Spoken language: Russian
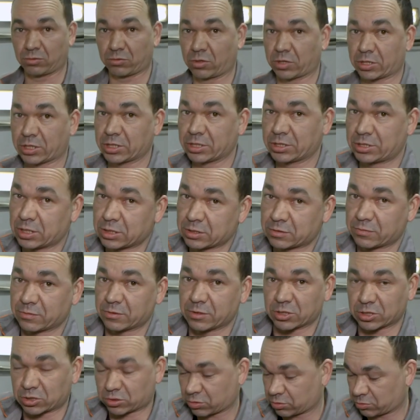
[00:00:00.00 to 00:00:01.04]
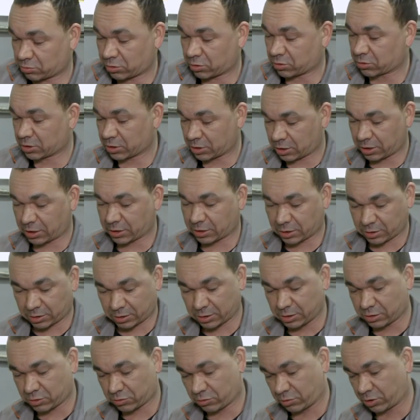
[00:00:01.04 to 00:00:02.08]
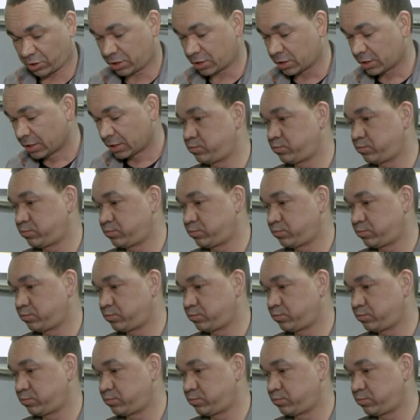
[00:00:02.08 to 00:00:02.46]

только единственное, что долго это, это не ходит.